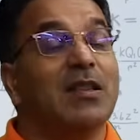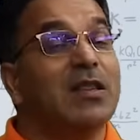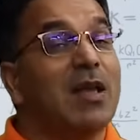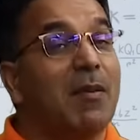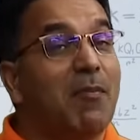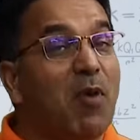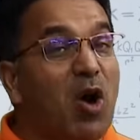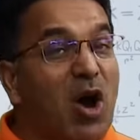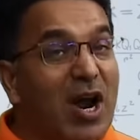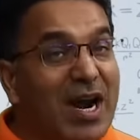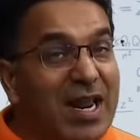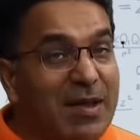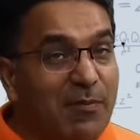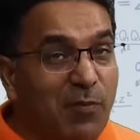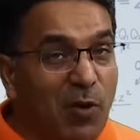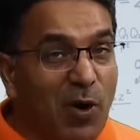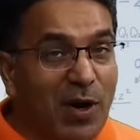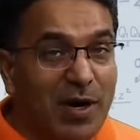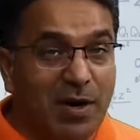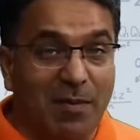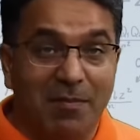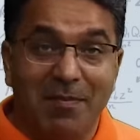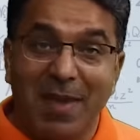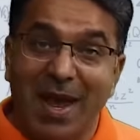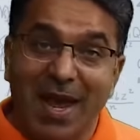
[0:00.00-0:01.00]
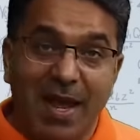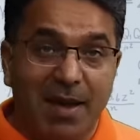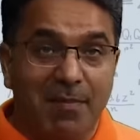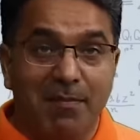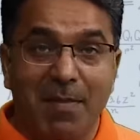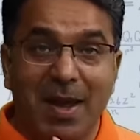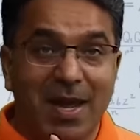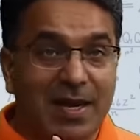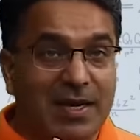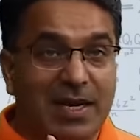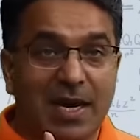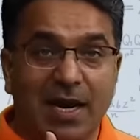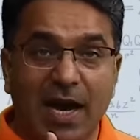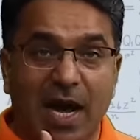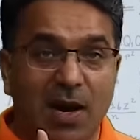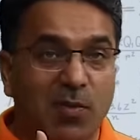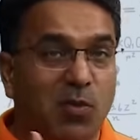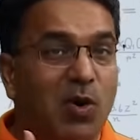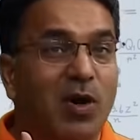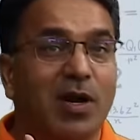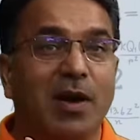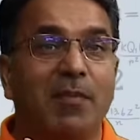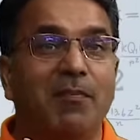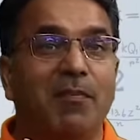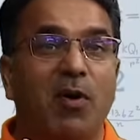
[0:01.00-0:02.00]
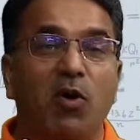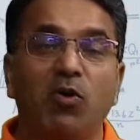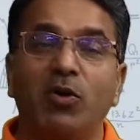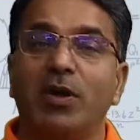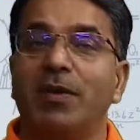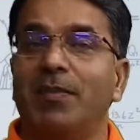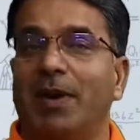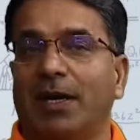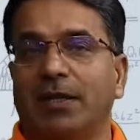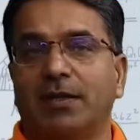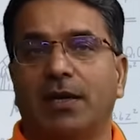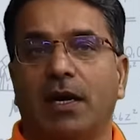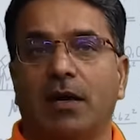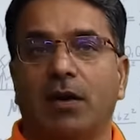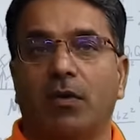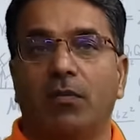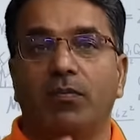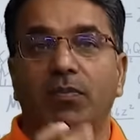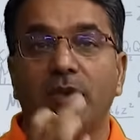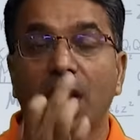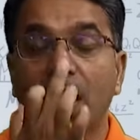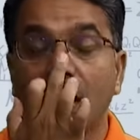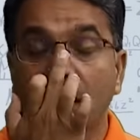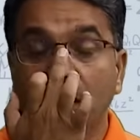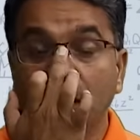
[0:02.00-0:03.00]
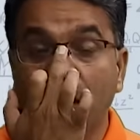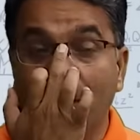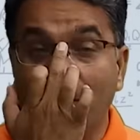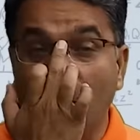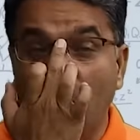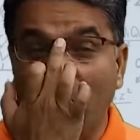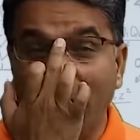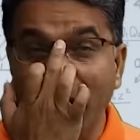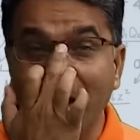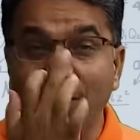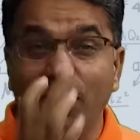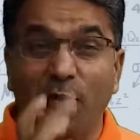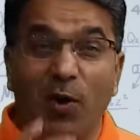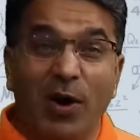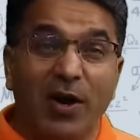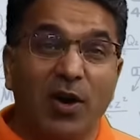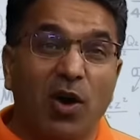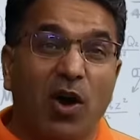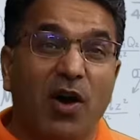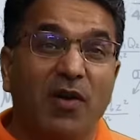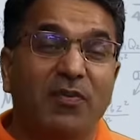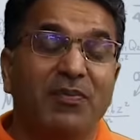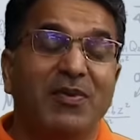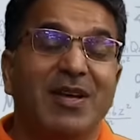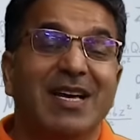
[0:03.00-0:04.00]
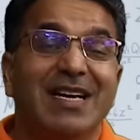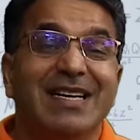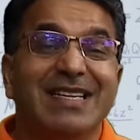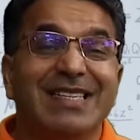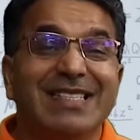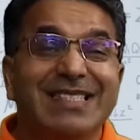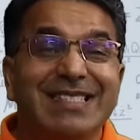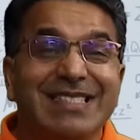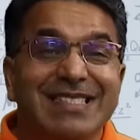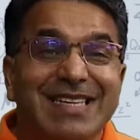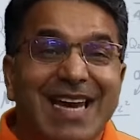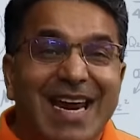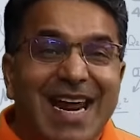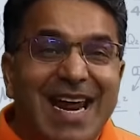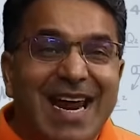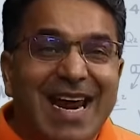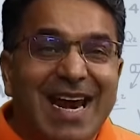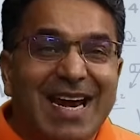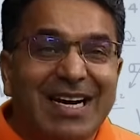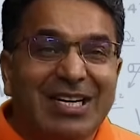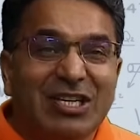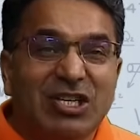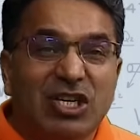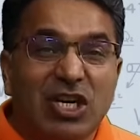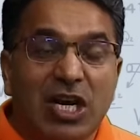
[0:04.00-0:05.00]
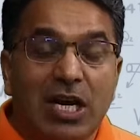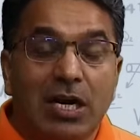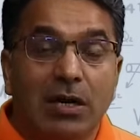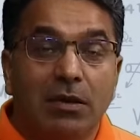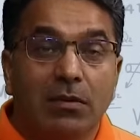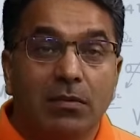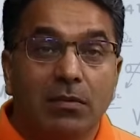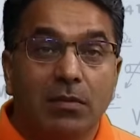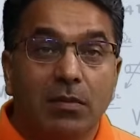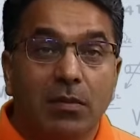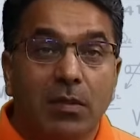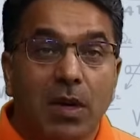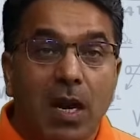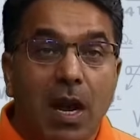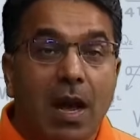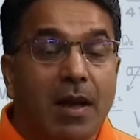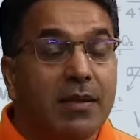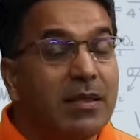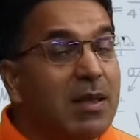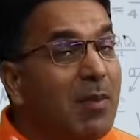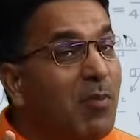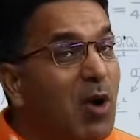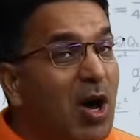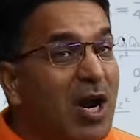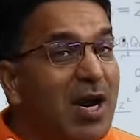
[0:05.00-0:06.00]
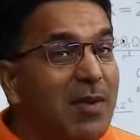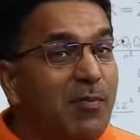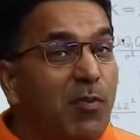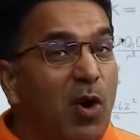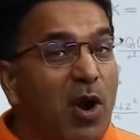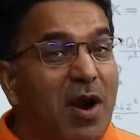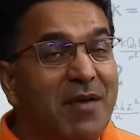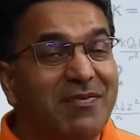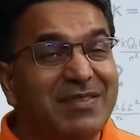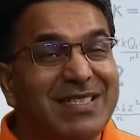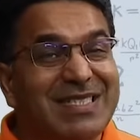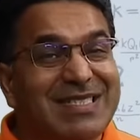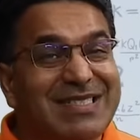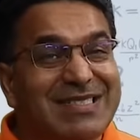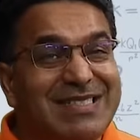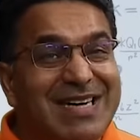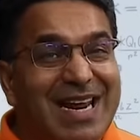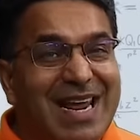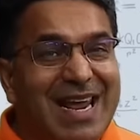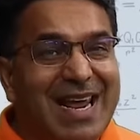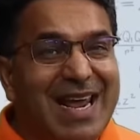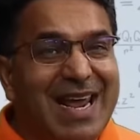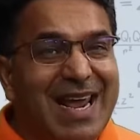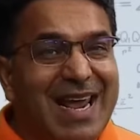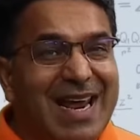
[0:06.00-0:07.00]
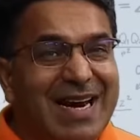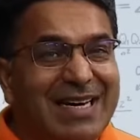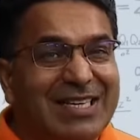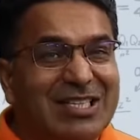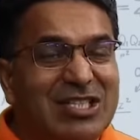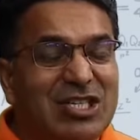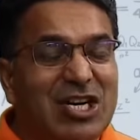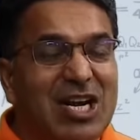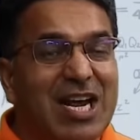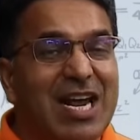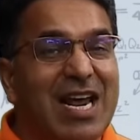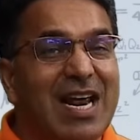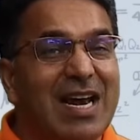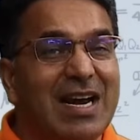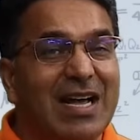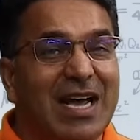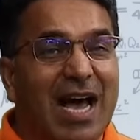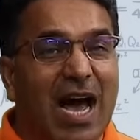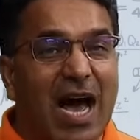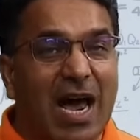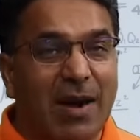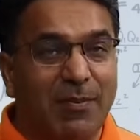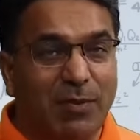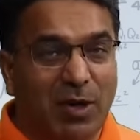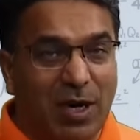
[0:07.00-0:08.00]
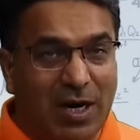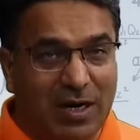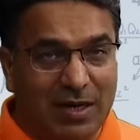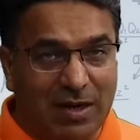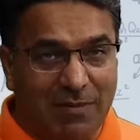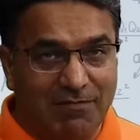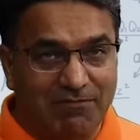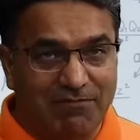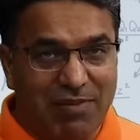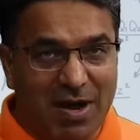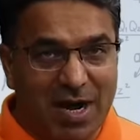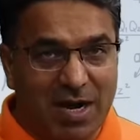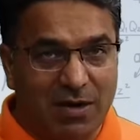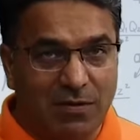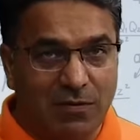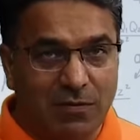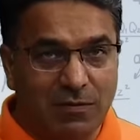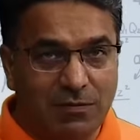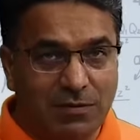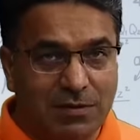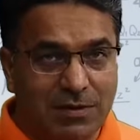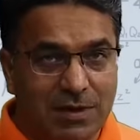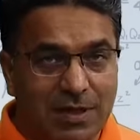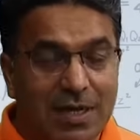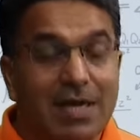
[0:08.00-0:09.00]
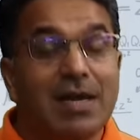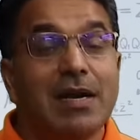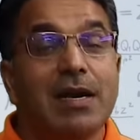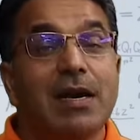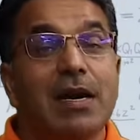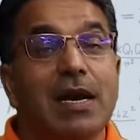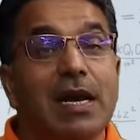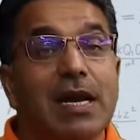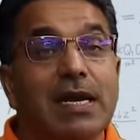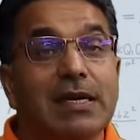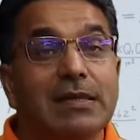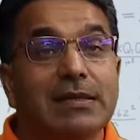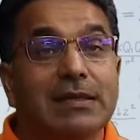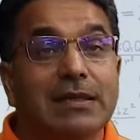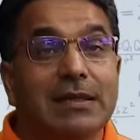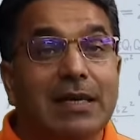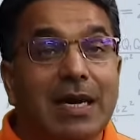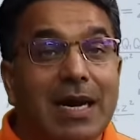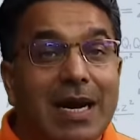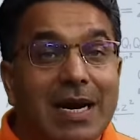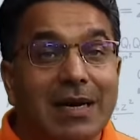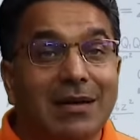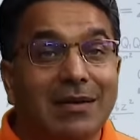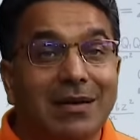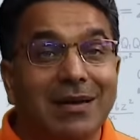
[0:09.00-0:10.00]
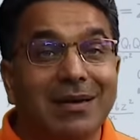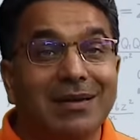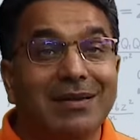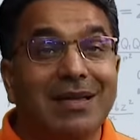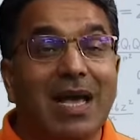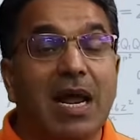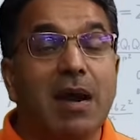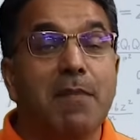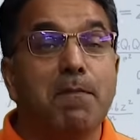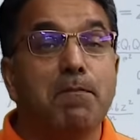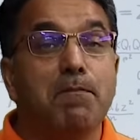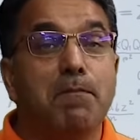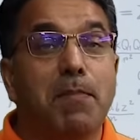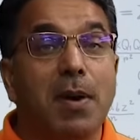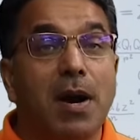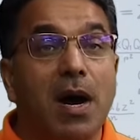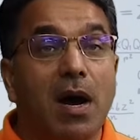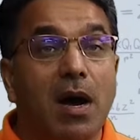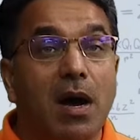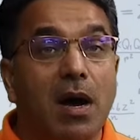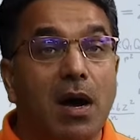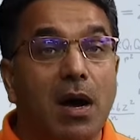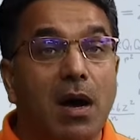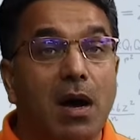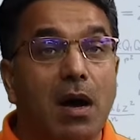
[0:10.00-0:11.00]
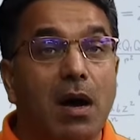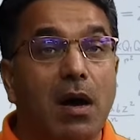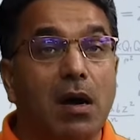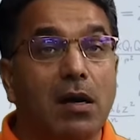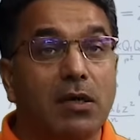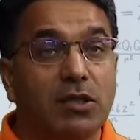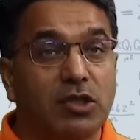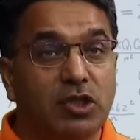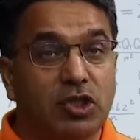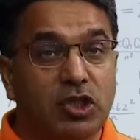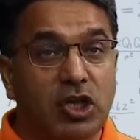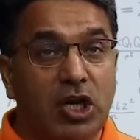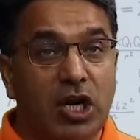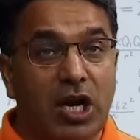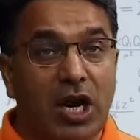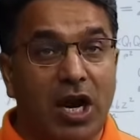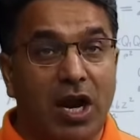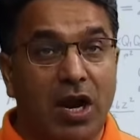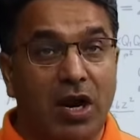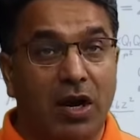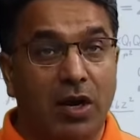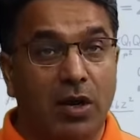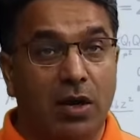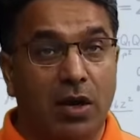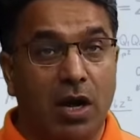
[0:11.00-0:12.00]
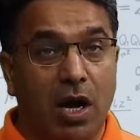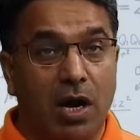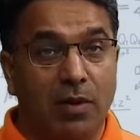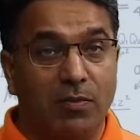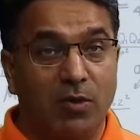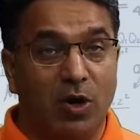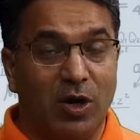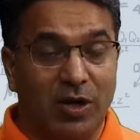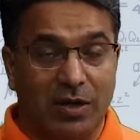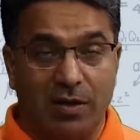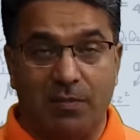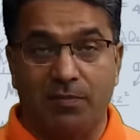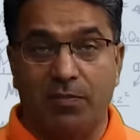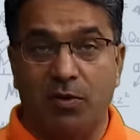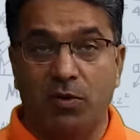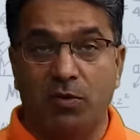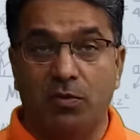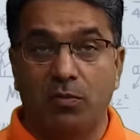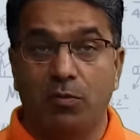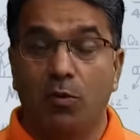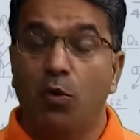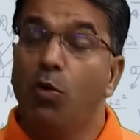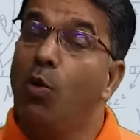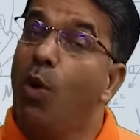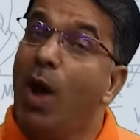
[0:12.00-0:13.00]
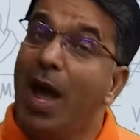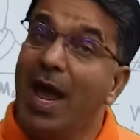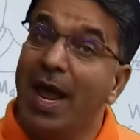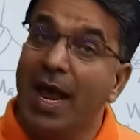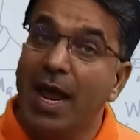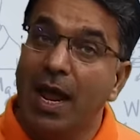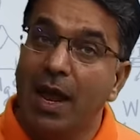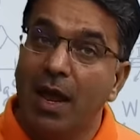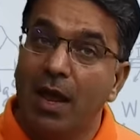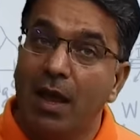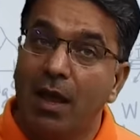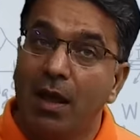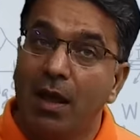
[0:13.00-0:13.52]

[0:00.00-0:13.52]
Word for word: द बॉलिंग पॉइंट मैं मैं ये कार्बन कंपाउंड की बात कर रहा हूं द बॉलिंग पॉइंट ऑफ स्टेट चेन द बॉलिंग पॉइंट ऑफ स्टेट चेन कार्बोनल कंपाउंड इज ग्रेटर देन ब्रांच चेन कार्बोनल कंपाउंड वाई